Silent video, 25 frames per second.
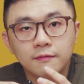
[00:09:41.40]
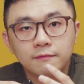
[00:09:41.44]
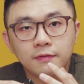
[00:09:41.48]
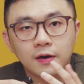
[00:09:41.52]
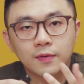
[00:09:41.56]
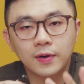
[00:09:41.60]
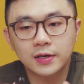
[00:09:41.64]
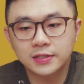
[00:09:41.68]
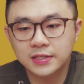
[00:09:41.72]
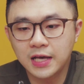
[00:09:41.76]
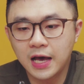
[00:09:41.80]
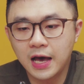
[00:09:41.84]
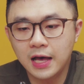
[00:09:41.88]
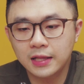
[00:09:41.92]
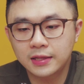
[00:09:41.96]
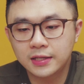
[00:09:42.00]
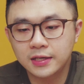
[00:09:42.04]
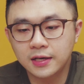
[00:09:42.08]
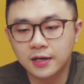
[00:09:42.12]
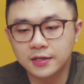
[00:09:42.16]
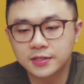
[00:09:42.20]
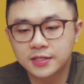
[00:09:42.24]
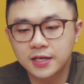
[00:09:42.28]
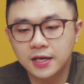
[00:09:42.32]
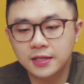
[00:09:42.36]
và ngoài ra
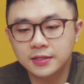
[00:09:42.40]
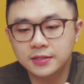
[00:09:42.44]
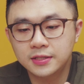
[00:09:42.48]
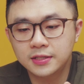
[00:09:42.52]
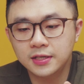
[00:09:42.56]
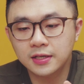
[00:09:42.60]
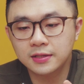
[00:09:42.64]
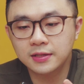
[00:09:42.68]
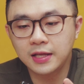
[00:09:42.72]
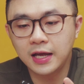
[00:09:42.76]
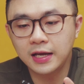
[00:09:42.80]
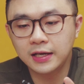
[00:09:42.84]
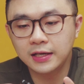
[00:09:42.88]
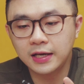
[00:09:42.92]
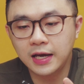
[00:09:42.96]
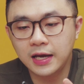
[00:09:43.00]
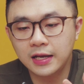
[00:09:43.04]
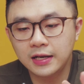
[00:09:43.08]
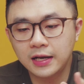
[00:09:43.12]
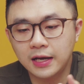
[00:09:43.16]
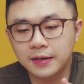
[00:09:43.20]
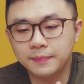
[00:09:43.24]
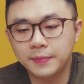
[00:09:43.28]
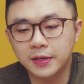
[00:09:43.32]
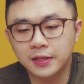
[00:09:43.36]
thì ở trên chiếc tai nghe
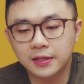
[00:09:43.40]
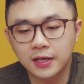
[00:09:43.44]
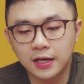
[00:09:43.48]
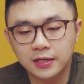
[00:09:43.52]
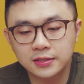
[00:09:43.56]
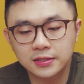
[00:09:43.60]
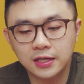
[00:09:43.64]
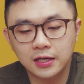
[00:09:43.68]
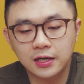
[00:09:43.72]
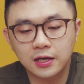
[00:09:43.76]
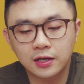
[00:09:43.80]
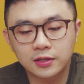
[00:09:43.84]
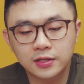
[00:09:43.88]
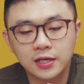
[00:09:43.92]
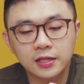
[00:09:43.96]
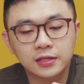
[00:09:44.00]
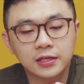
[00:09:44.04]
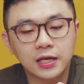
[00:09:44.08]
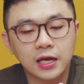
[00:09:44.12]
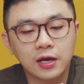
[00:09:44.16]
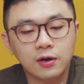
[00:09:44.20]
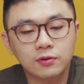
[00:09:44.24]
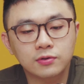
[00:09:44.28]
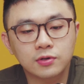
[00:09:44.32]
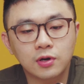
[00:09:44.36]
này mình thấy rằng là thiết
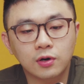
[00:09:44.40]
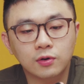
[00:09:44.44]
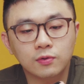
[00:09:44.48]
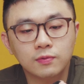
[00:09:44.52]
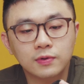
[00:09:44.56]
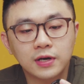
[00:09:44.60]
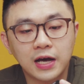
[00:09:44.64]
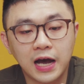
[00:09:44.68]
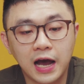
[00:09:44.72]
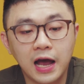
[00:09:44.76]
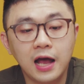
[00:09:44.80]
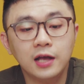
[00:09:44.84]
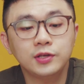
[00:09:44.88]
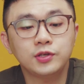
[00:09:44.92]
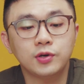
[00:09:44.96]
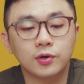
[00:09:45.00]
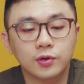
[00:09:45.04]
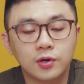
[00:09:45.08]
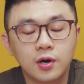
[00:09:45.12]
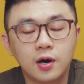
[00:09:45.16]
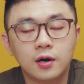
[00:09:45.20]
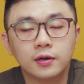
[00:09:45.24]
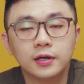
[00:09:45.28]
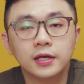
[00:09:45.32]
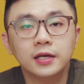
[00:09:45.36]
kế của nó cũng khá là nhỏ
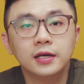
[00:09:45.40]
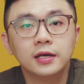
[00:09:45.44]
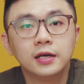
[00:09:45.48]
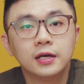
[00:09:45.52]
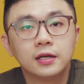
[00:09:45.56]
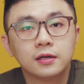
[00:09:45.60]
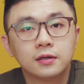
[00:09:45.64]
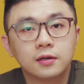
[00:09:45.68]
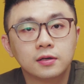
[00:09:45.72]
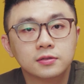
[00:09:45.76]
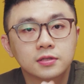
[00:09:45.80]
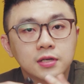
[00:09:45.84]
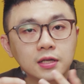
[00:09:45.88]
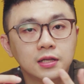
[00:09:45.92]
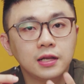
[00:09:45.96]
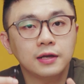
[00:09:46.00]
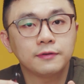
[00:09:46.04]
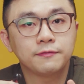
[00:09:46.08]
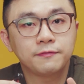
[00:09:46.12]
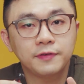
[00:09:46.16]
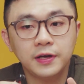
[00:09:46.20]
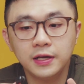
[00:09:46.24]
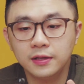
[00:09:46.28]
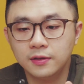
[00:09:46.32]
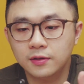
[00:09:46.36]
gọn đấy nó rất là
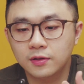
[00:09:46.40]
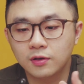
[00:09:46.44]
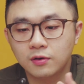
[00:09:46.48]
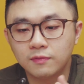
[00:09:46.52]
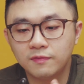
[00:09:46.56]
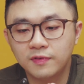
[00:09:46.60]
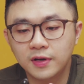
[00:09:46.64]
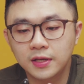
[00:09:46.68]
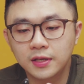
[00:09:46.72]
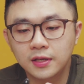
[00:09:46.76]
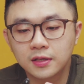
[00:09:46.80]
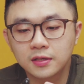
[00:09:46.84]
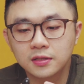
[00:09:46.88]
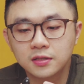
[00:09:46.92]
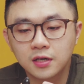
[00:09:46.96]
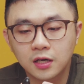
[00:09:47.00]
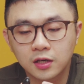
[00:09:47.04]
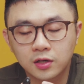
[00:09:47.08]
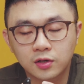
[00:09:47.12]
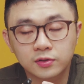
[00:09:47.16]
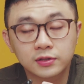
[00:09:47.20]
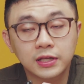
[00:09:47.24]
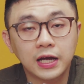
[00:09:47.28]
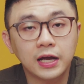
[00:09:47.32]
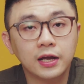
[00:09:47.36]
fit đối với những người
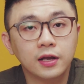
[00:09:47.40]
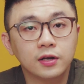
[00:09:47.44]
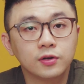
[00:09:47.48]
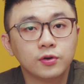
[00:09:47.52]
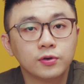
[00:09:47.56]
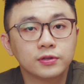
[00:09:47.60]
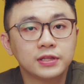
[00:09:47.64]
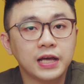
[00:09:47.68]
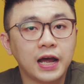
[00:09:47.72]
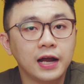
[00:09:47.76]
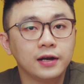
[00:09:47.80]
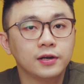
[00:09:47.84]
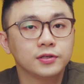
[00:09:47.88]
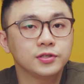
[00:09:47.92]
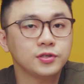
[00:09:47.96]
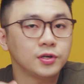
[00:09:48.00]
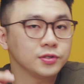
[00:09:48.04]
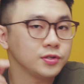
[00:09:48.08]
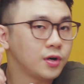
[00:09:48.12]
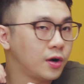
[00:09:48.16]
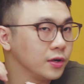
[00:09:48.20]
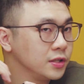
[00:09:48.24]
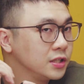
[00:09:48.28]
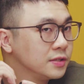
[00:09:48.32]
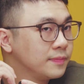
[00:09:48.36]
có tai đôi tai nó nhỏ
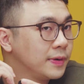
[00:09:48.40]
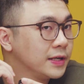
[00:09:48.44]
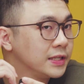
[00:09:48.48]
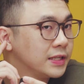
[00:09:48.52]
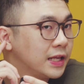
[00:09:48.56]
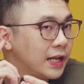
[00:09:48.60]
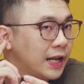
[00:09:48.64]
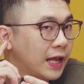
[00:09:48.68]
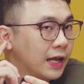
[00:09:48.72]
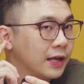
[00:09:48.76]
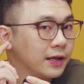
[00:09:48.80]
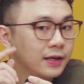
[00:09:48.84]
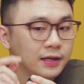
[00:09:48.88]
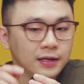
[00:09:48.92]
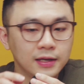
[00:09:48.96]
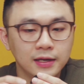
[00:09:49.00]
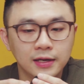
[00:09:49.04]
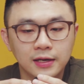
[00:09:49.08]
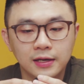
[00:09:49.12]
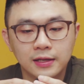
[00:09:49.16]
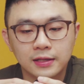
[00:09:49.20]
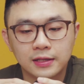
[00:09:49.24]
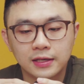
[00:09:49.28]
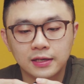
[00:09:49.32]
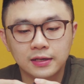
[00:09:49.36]
nhỏ như mình như này
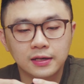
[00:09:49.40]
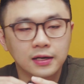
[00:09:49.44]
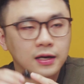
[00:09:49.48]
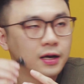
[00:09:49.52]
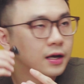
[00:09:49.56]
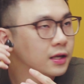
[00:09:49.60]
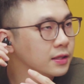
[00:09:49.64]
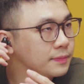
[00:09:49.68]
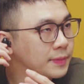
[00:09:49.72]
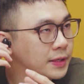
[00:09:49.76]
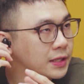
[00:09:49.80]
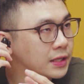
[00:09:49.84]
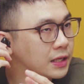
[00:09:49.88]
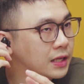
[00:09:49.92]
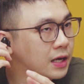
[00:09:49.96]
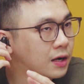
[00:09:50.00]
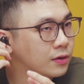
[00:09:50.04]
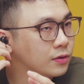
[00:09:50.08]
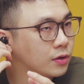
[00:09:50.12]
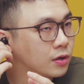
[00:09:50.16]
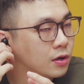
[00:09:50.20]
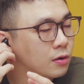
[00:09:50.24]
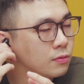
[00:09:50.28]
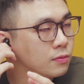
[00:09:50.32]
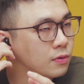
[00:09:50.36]
thì ờ, mình đeo
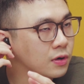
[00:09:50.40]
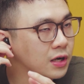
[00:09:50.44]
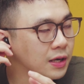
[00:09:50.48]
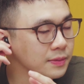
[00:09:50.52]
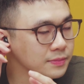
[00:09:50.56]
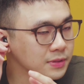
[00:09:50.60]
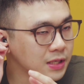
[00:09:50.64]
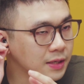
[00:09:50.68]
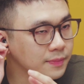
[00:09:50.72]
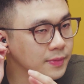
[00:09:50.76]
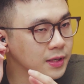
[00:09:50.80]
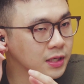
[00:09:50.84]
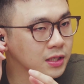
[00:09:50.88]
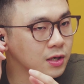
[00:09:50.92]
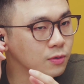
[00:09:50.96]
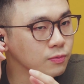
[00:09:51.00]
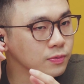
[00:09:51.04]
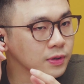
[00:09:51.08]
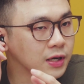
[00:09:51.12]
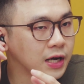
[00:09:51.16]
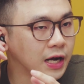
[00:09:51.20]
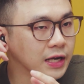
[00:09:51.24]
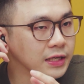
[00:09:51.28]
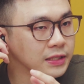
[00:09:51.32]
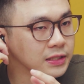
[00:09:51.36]
nó không có cảm giác bị cồng
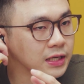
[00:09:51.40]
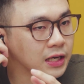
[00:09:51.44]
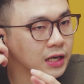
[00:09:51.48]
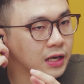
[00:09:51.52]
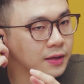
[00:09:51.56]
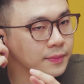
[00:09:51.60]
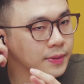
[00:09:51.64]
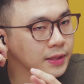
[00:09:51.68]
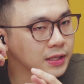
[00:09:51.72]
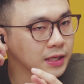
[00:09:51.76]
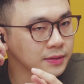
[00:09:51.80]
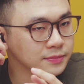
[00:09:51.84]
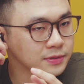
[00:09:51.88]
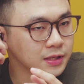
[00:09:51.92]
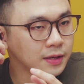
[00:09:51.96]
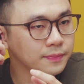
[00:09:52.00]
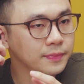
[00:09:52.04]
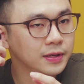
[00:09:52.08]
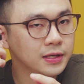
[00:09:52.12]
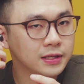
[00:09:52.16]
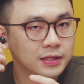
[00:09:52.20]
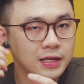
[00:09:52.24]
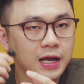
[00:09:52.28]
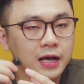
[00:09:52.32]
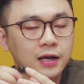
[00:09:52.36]
cành hay là bị cảm giác
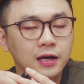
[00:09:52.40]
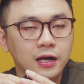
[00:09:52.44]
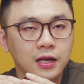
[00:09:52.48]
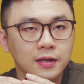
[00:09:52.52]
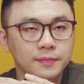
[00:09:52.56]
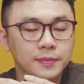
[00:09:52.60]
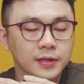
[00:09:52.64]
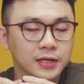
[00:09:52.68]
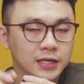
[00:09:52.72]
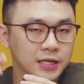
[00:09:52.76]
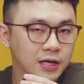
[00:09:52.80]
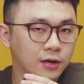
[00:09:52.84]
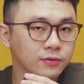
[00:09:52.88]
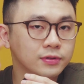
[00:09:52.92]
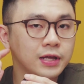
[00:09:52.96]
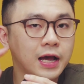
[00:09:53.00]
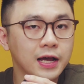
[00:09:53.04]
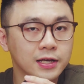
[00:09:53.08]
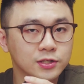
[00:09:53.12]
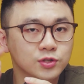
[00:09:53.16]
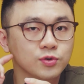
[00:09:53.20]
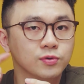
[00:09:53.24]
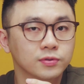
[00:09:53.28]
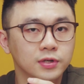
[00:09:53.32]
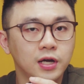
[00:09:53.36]
bị nặng hay bị kéo
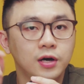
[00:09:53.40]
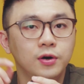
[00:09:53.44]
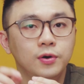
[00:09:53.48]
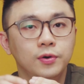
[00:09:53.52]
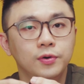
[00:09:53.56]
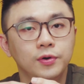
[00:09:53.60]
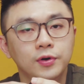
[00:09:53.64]
tai xuống đâu